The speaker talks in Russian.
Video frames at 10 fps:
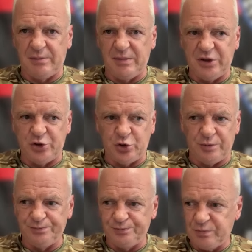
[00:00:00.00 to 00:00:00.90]
мы
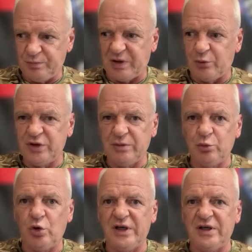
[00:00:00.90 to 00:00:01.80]
еще проводим
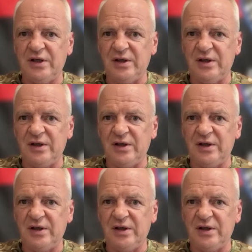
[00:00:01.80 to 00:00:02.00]
много